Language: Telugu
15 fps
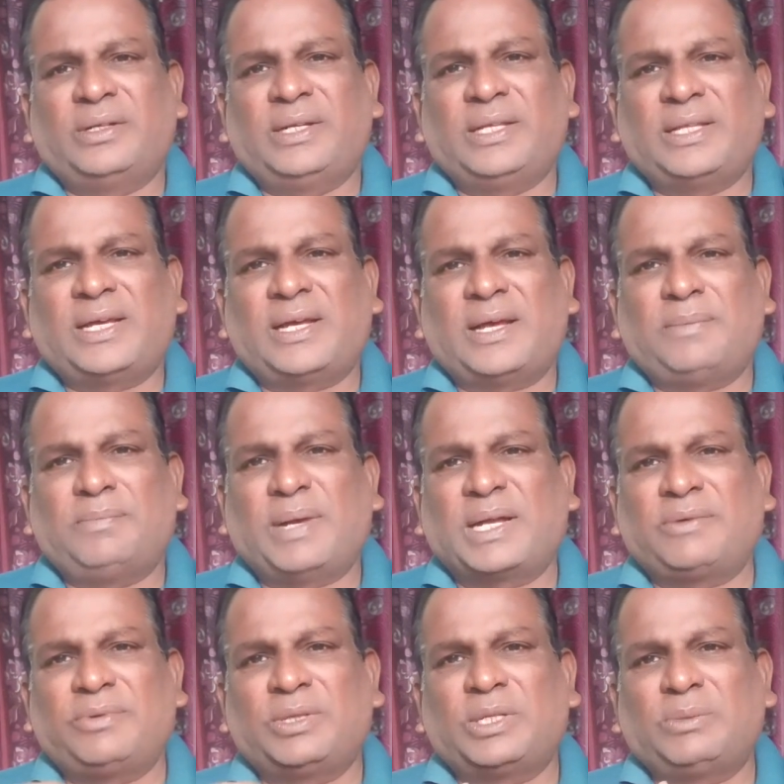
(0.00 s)
లేదా
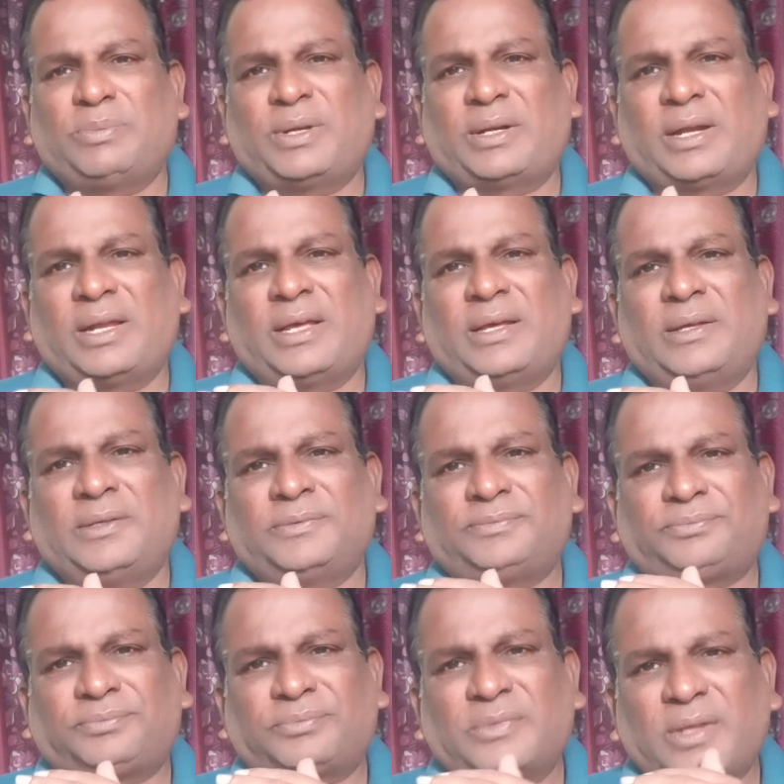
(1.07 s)
భగవంతుడి పట్ల
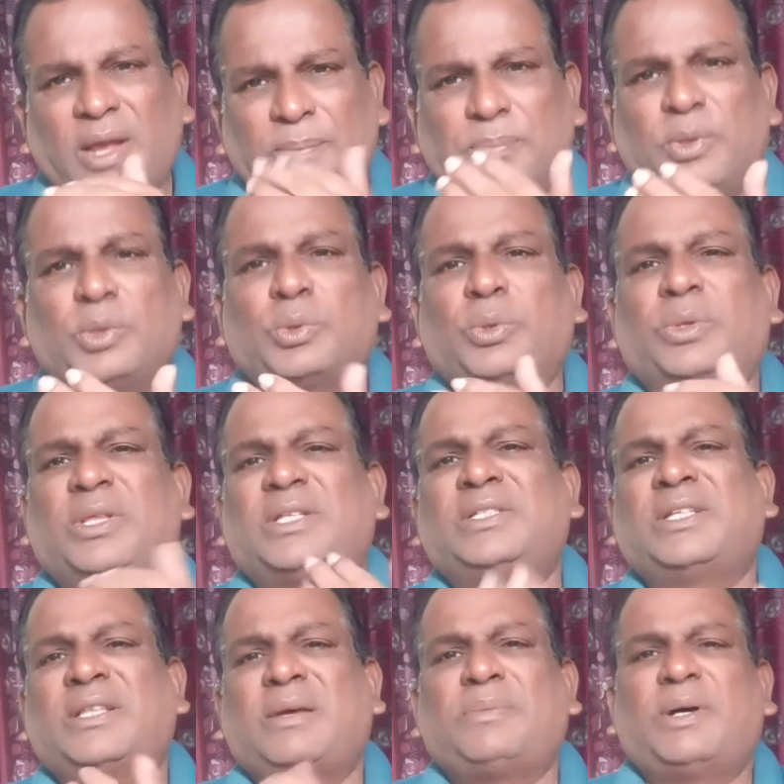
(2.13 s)
అప్పుడు
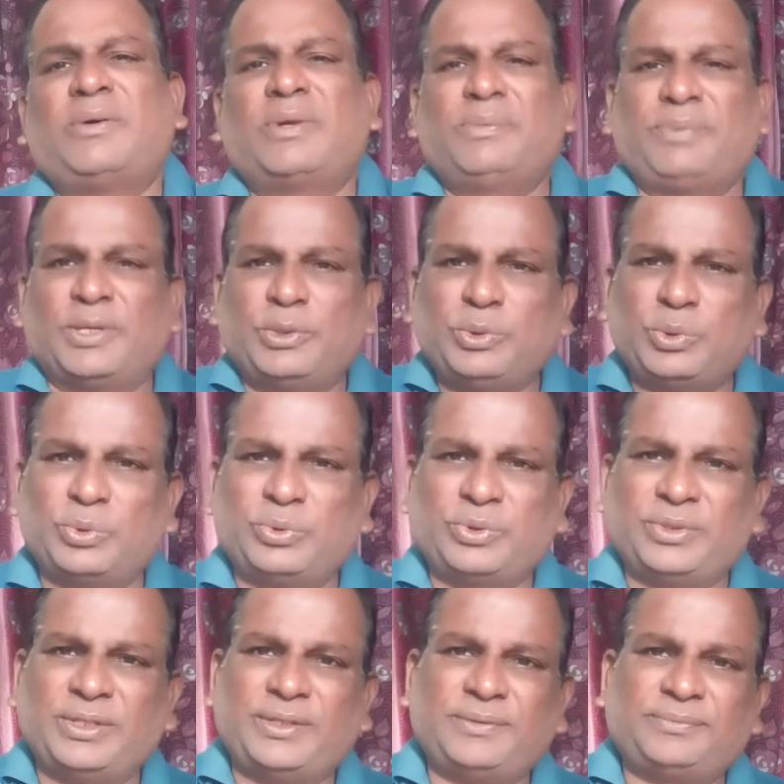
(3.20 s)
కృతజ్ఞతా భావన పెరుగుతూ
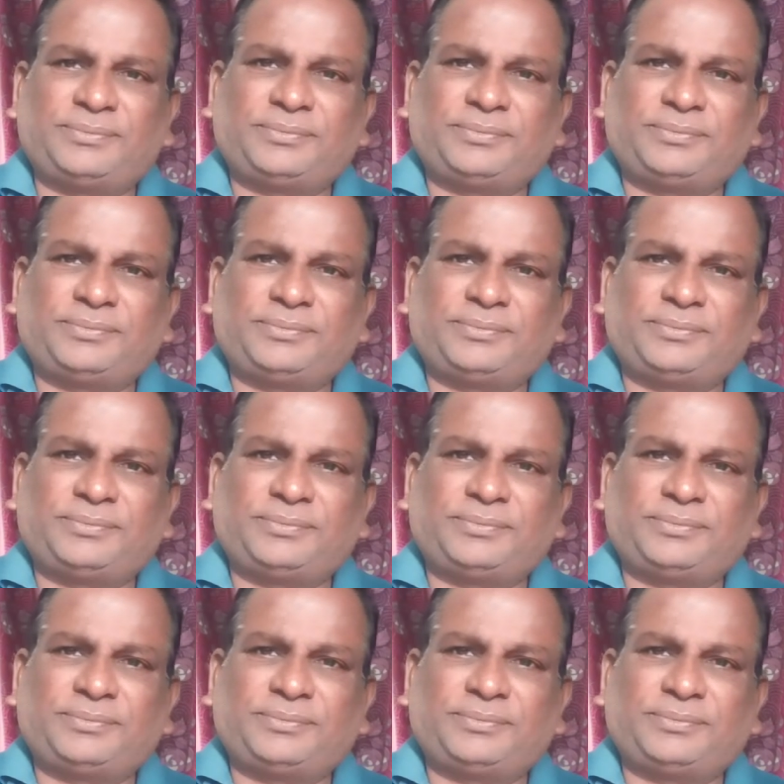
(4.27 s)
ఉంటుంది